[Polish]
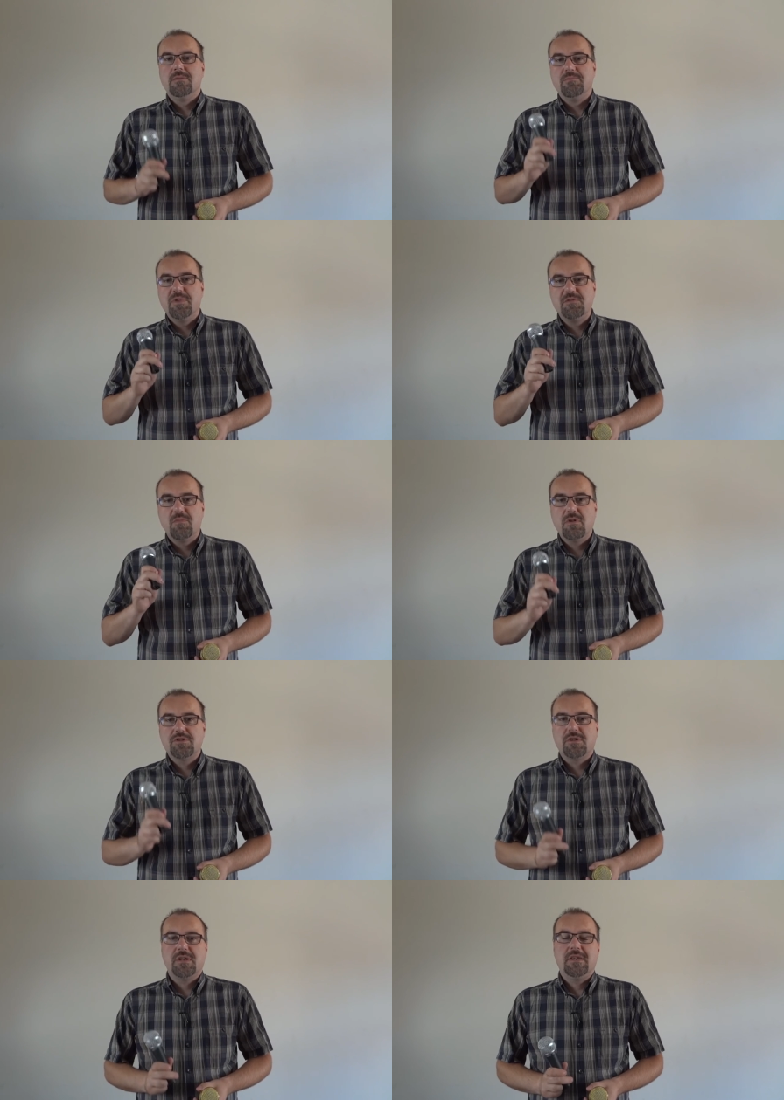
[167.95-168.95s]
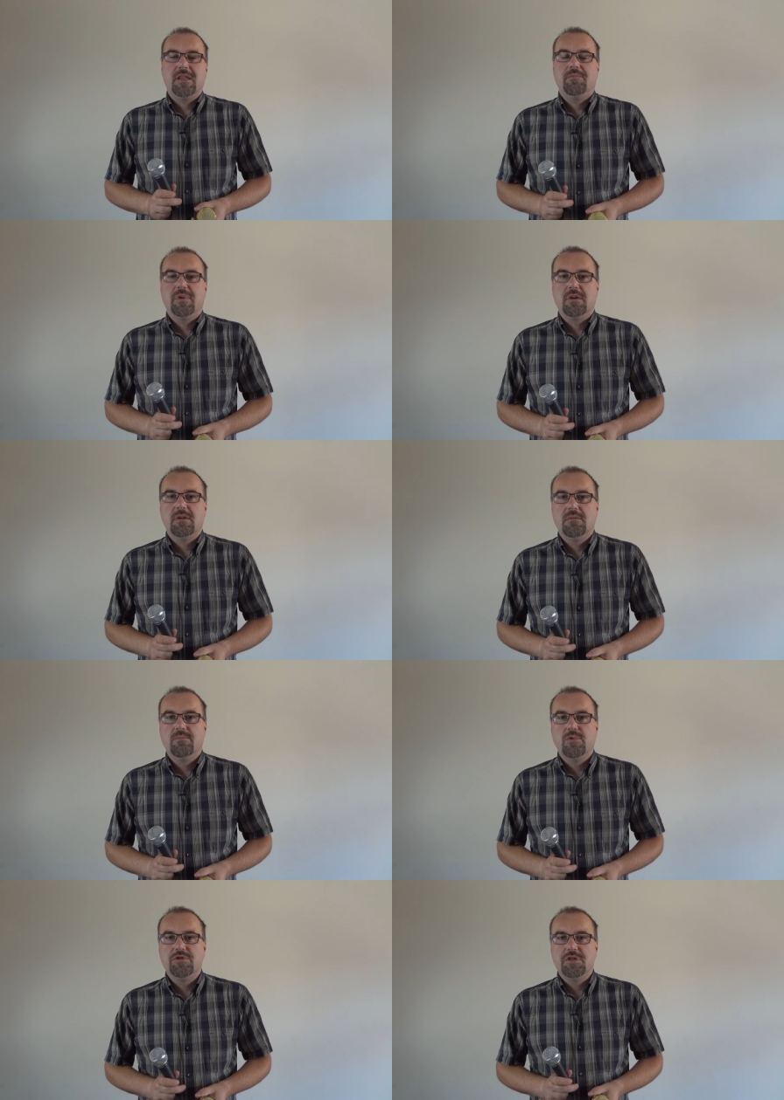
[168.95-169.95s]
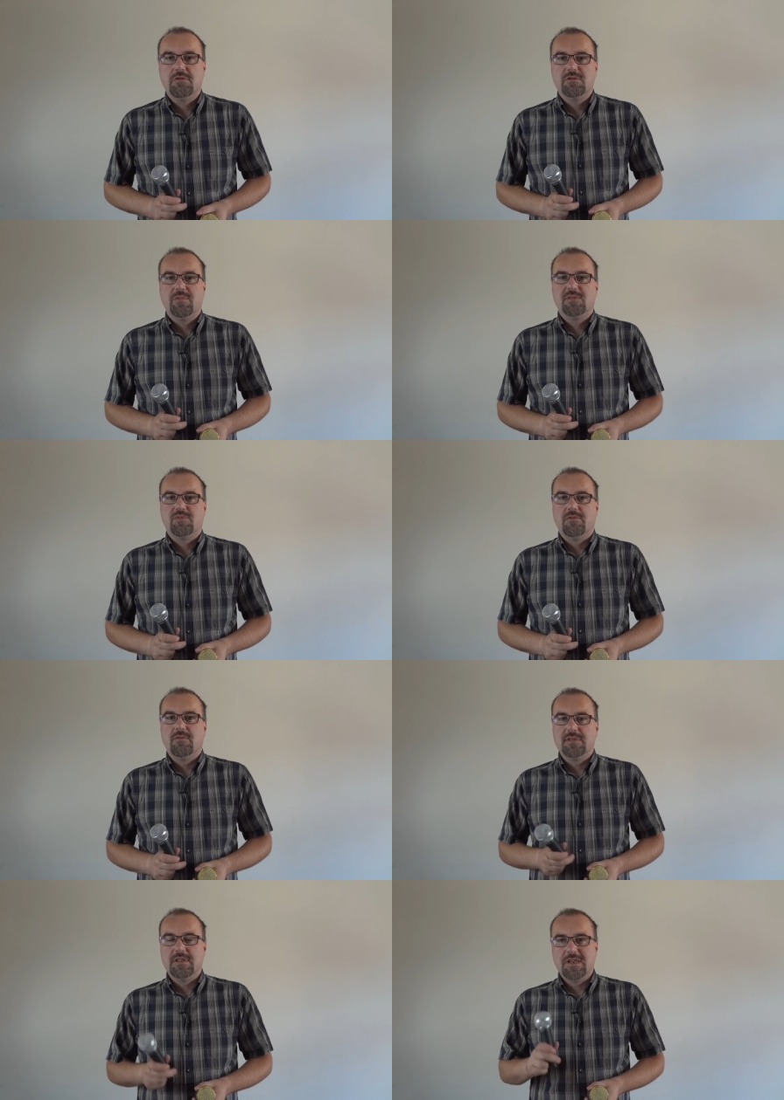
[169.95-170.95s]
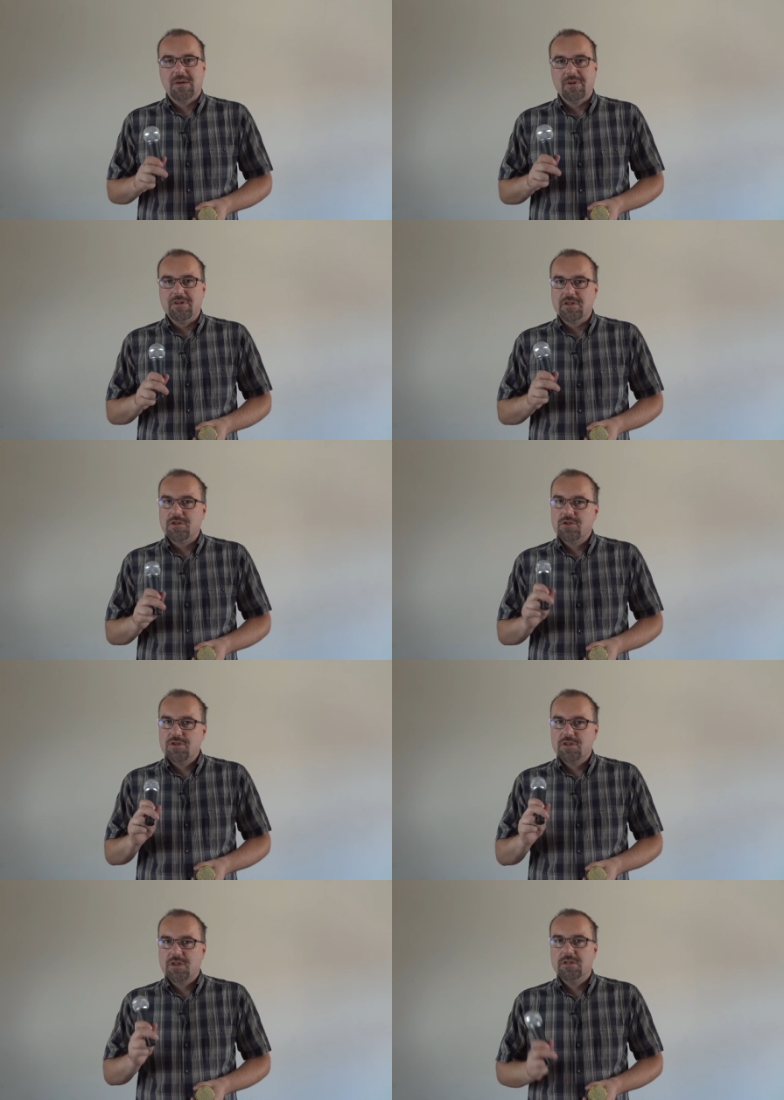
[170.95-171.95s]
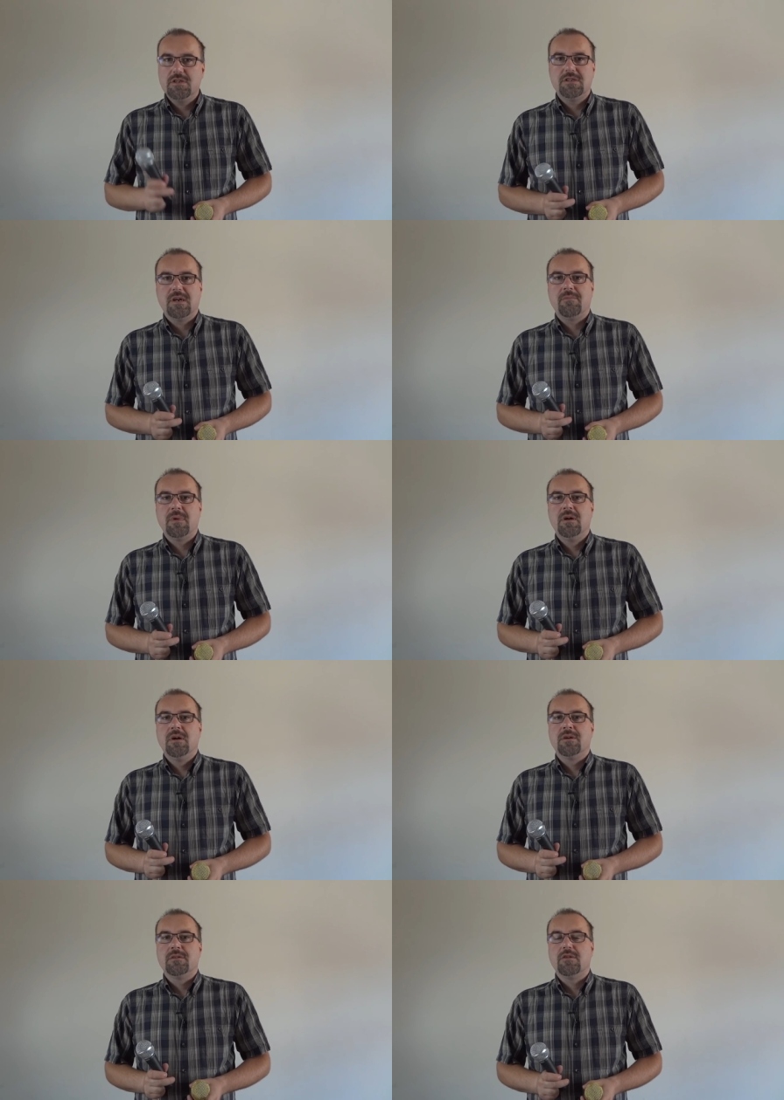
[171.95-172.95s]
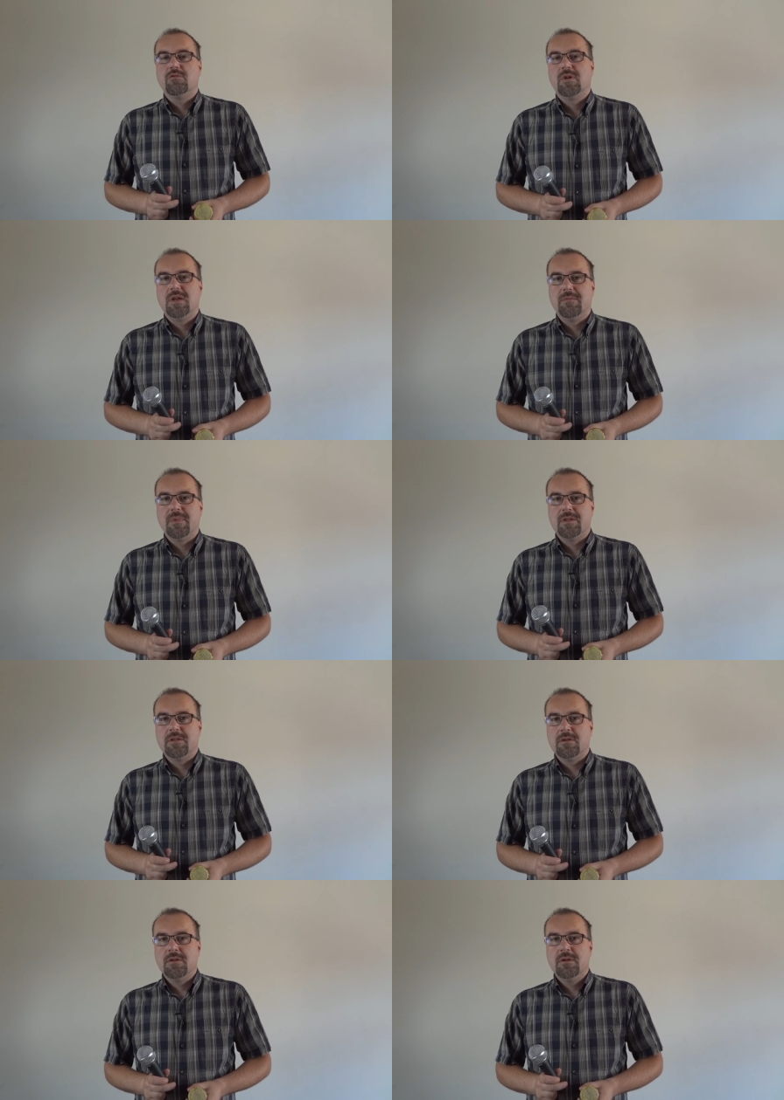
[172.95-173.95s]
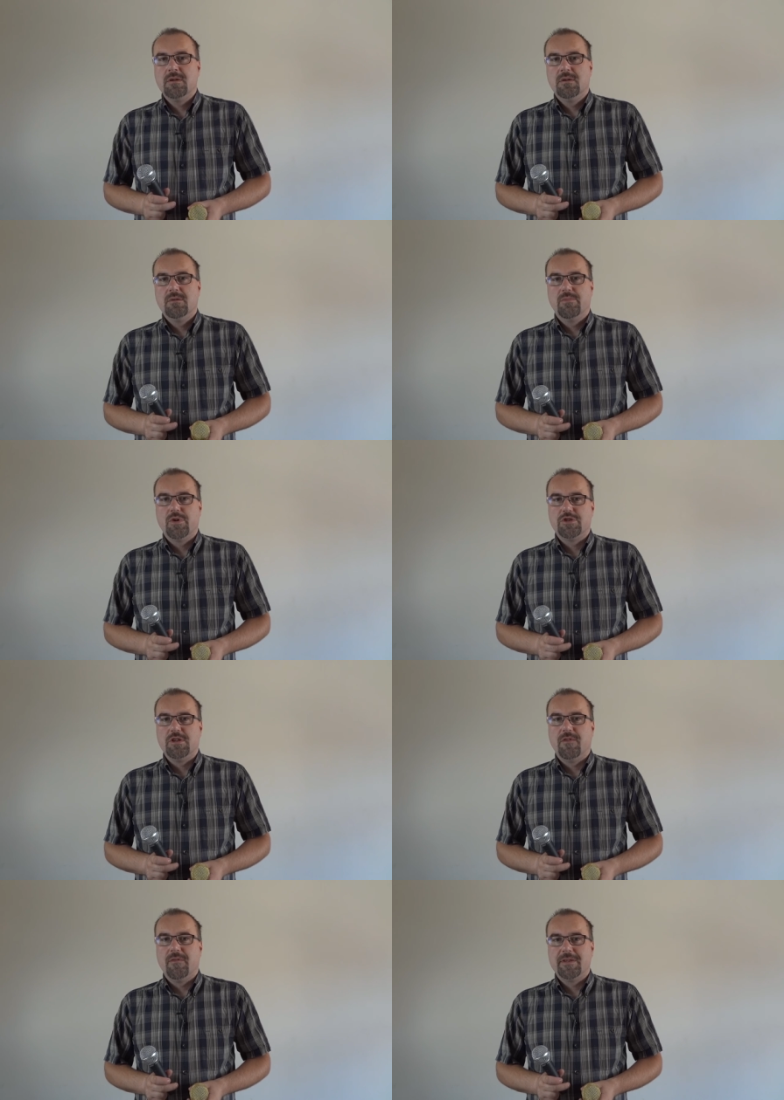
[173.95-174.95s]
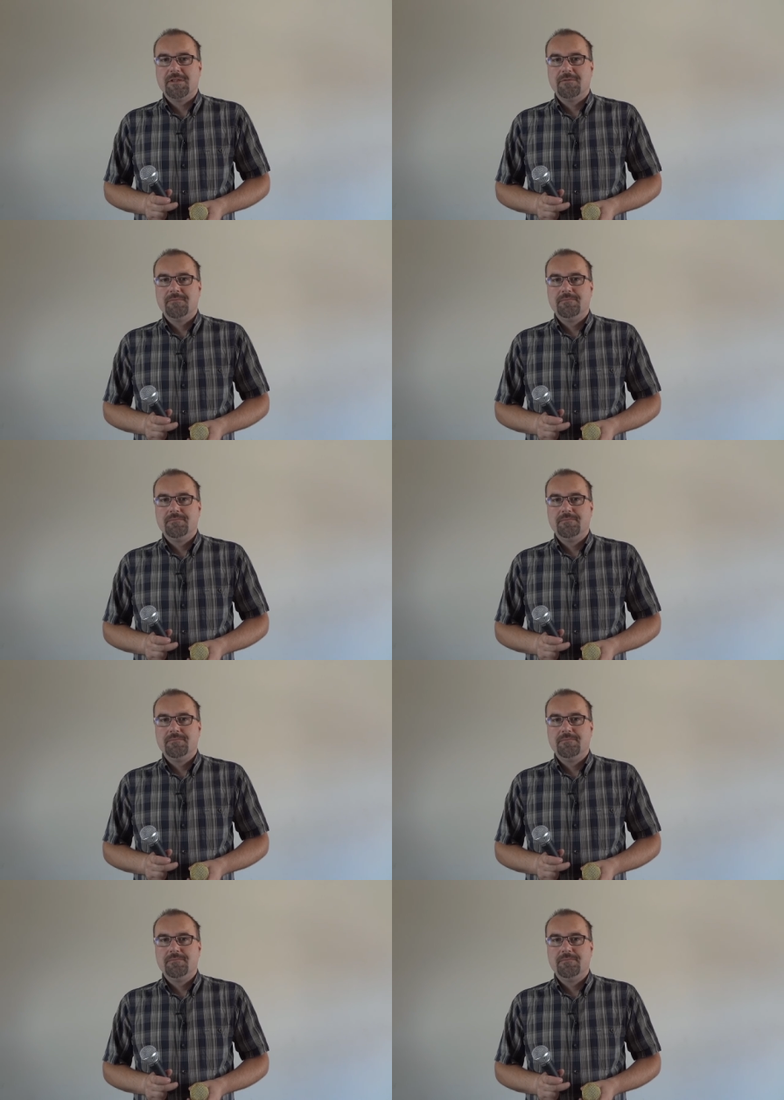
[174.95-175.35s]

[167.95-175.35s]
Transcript: Być może na etapie Później już po postprodukcji trzeba będzie troszeczkę gdzieś tam niektóre elementy podszlifować.